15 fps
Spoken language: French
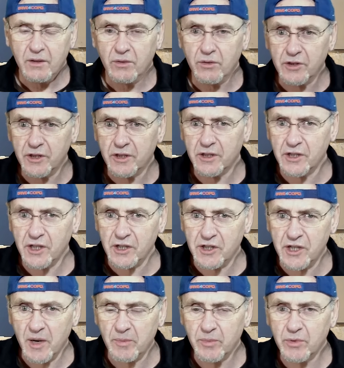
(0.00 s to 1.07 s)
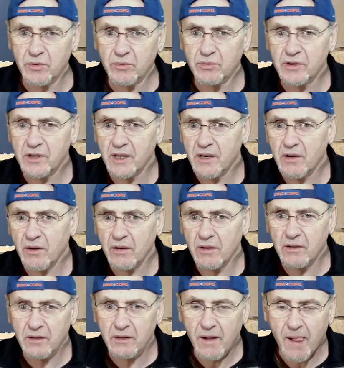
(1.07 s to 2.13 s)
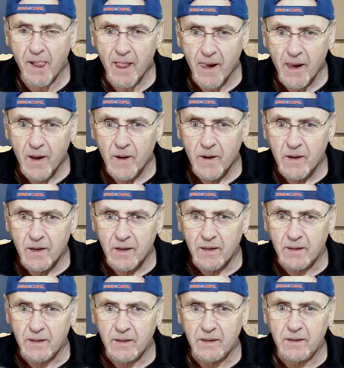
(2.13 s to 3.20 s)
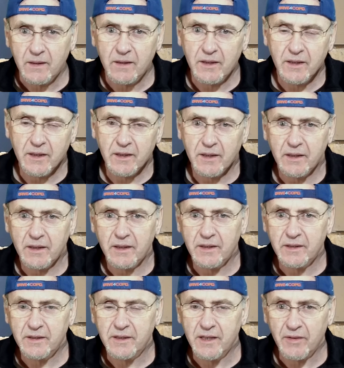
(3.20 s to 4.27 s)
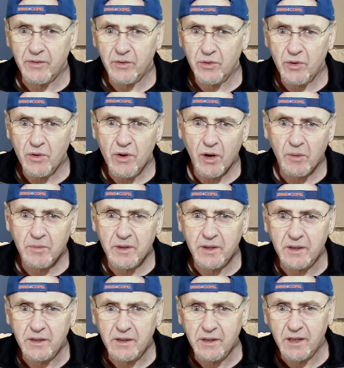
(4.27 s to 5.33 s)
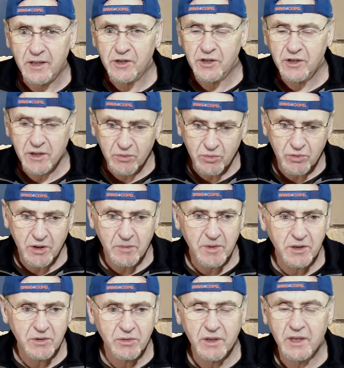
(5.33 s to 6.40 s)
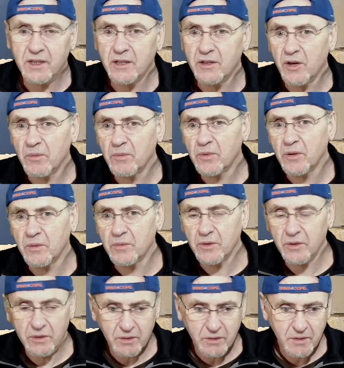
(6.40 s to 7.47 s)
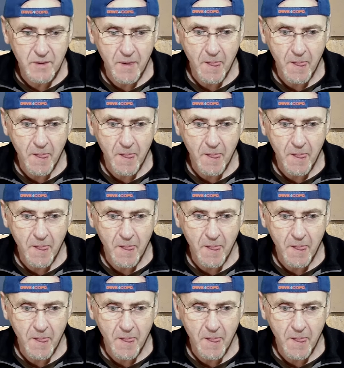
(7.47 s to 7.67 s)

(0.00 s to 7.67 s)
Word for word: Donc j'étais chercher un peu tous ces cols euh, et est-ce qu'il y avait une norme qui, régissait tout ça Bien sûr, il y a des normes comme euh,